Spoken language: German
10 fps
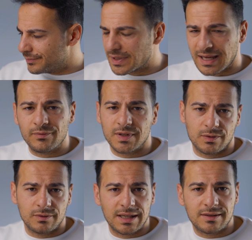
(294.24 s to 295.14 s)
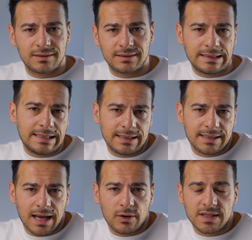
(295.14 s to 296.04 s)
geben wir zu, also das
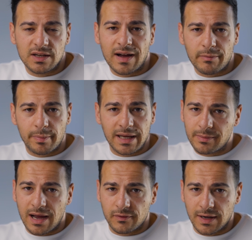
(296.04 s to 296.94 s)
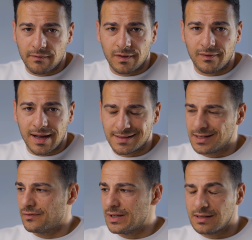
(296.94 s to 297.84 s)
Aussehen war mir bei dem iPhone einfach
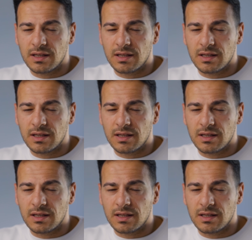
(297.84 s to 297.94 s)
wahnsinnig wichtig.